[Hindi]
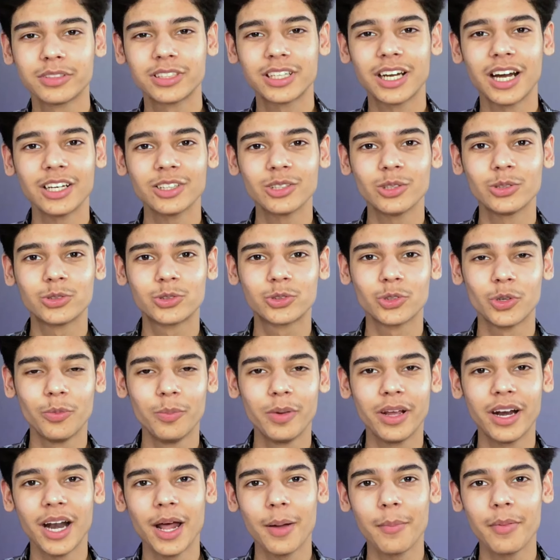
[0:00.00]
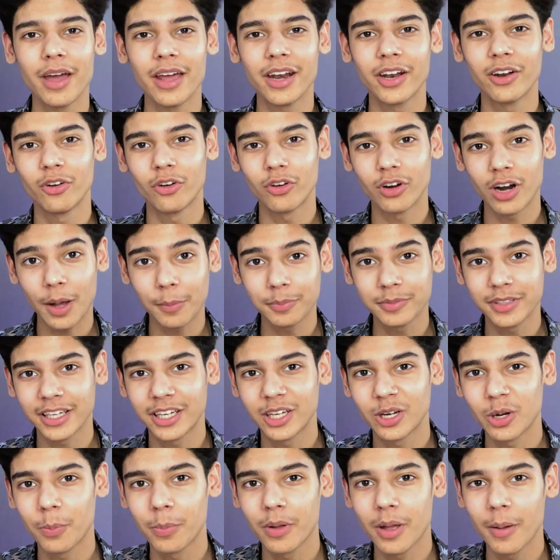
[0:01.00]
नमस्कार दोस्तों मेरा नाम है और आप
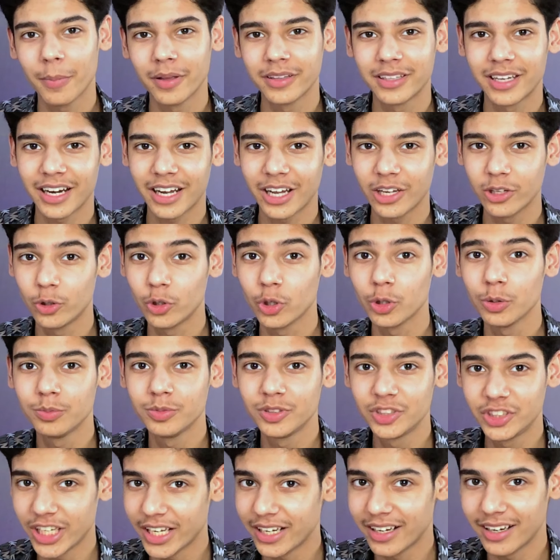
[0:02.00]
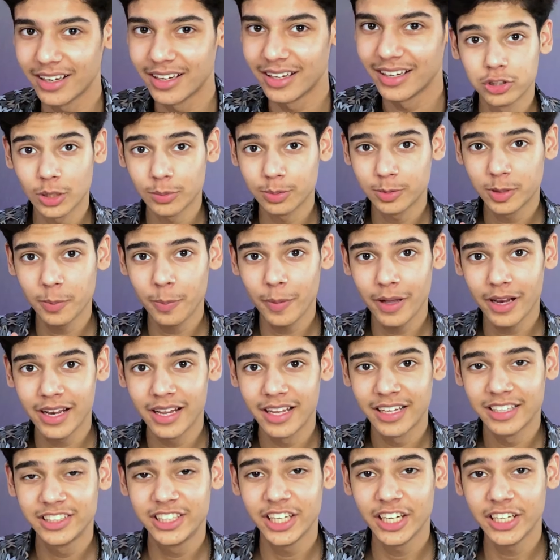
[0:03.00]
देख रहे हो बी मित्रा का यूट्यूब चैनल तो सबसे
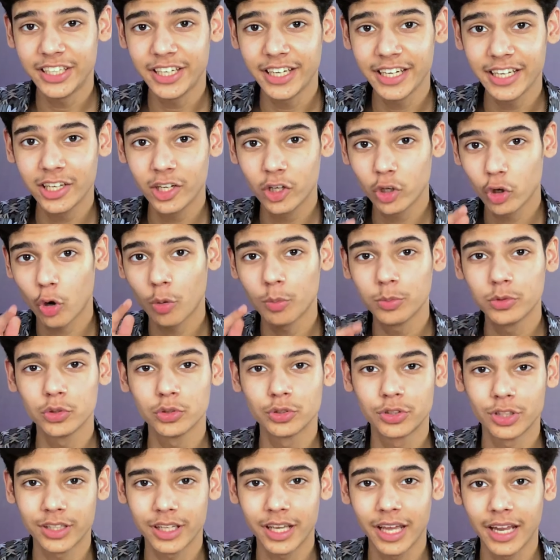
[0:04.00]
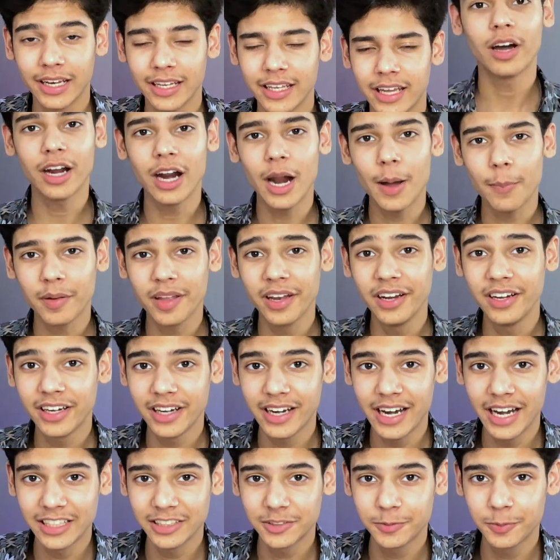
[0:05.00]
पहले जी ट्रिक क्रोम यूजर के लिए अगर आपकी
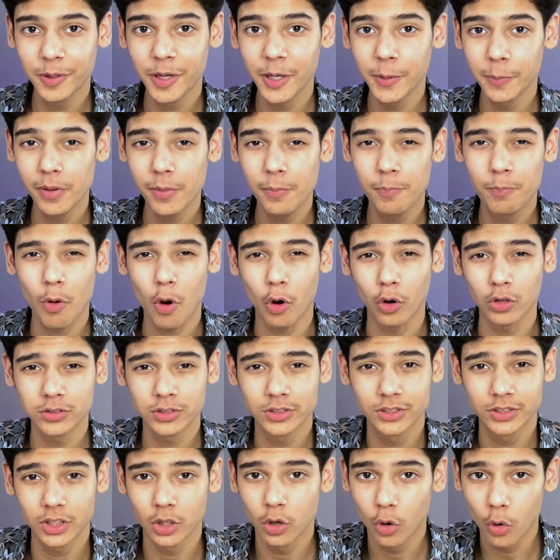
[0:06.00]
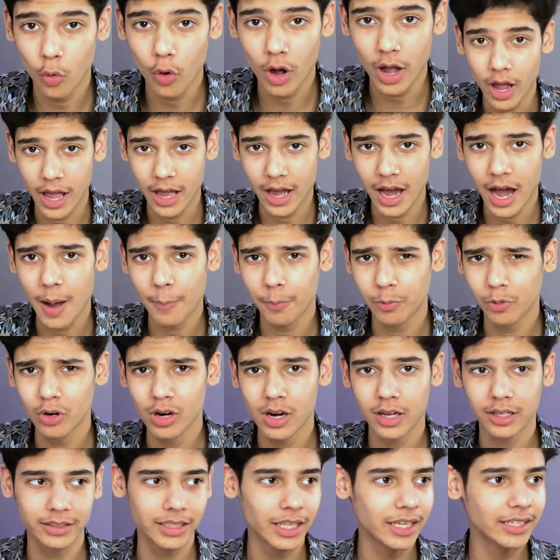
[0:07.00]
इंटरनेट स्पीड भी बहुत स्लो है आपको
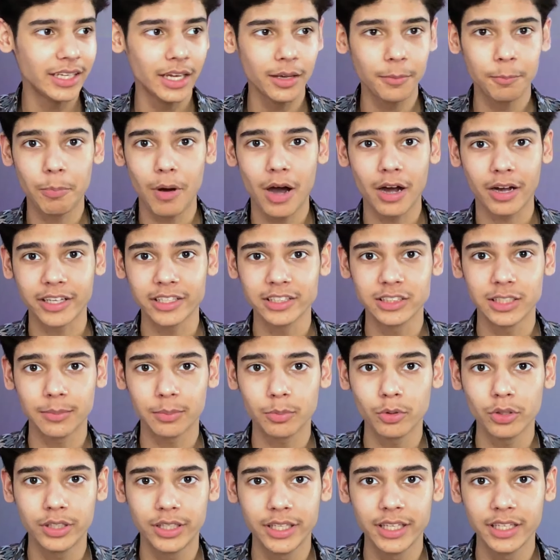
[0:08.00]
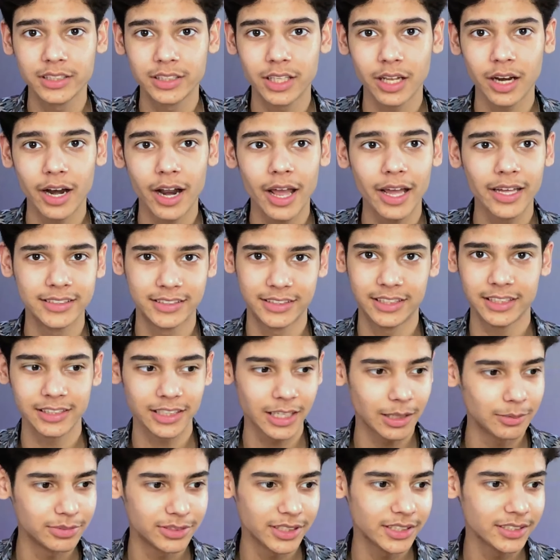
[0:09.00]
लगता है यार बाकी सब कुछ ठीक चल रहा है
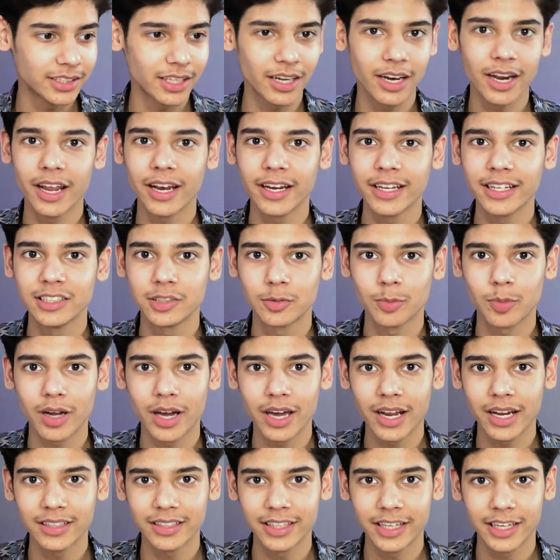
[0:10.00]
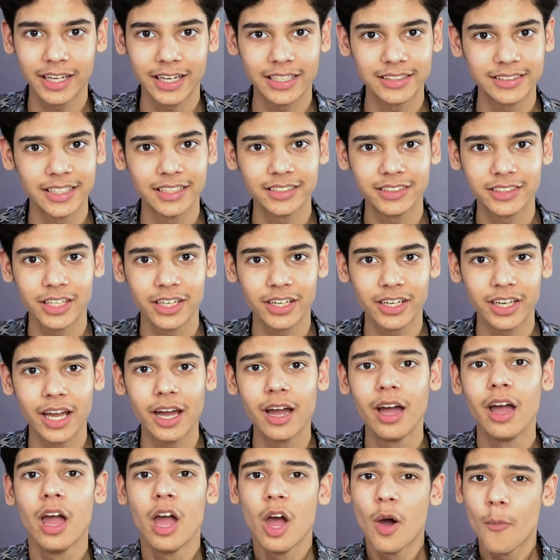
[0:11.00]
इंस्टाग्राम सही चल रहा है रील्स वगैरह देख रहे सही चल रही
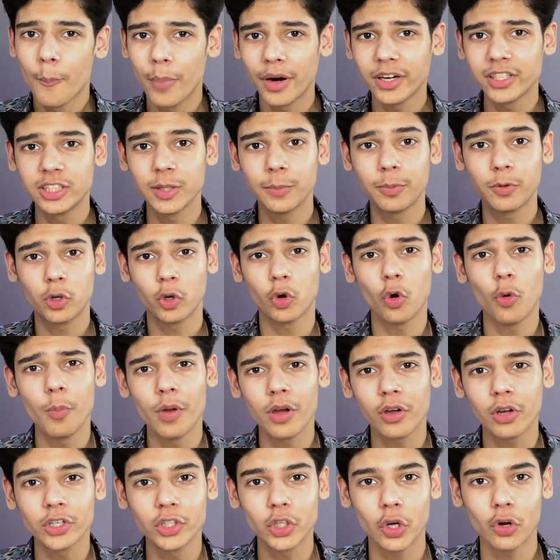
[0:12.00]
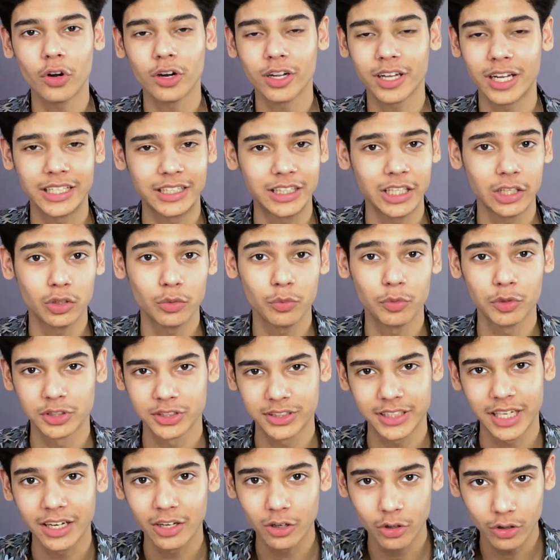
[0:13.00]
है बट जब क्रोम में कोई डाउनलोड करते हैं तो वो
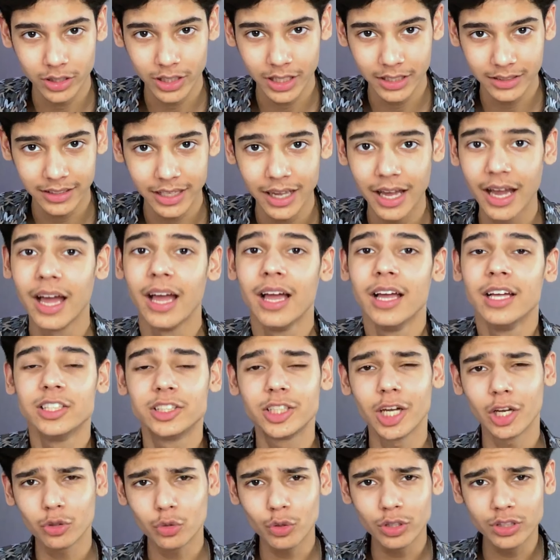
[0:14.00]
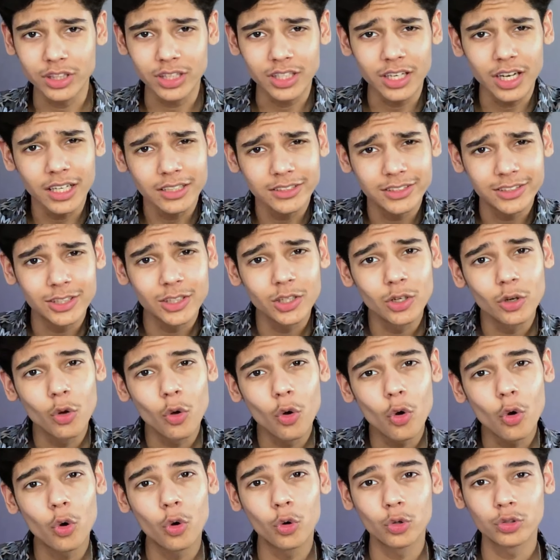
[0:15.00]
स्टंक हो जाता है या तो इतना
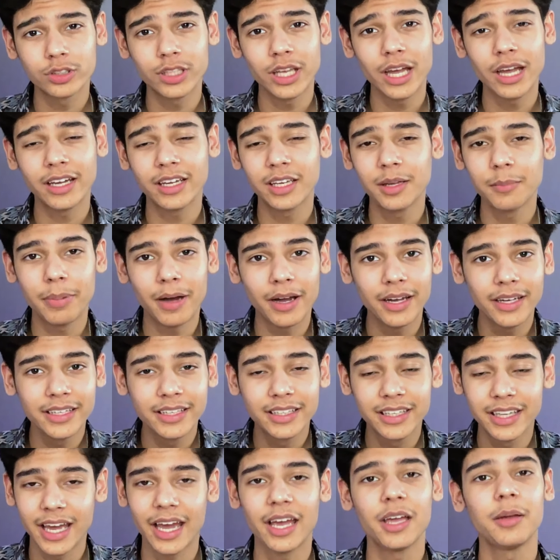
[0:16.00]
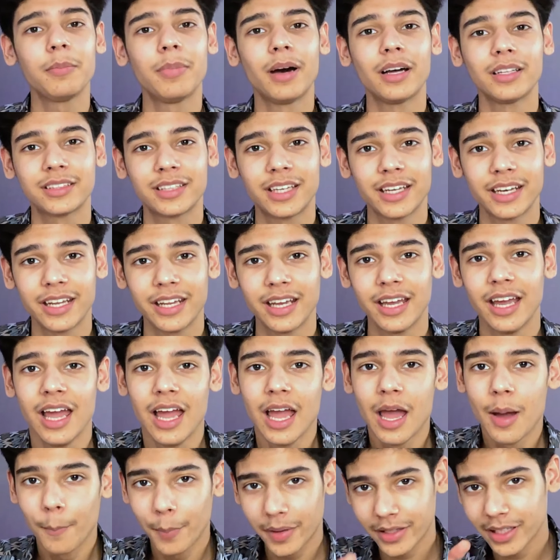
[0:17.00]
स्लो होता है कि भाई क्या ही बात करे
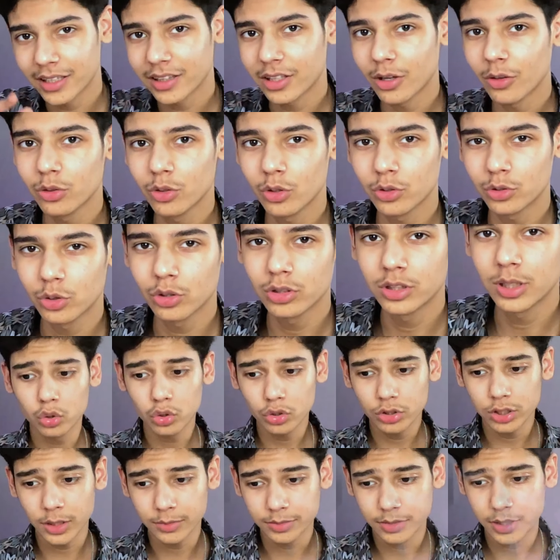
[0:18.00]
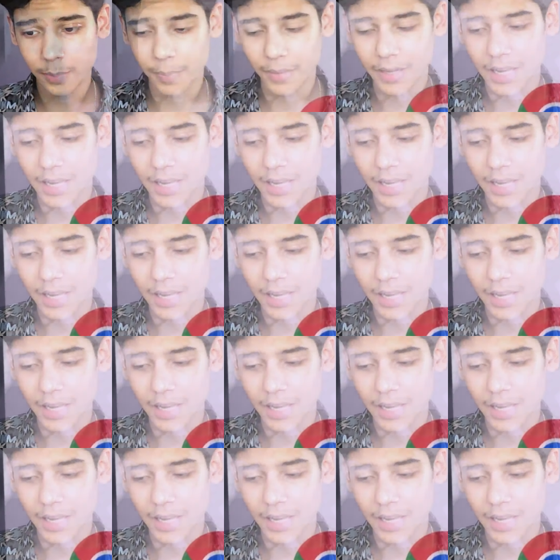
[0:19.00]
बताता हूँ दोस्तों तो सबसे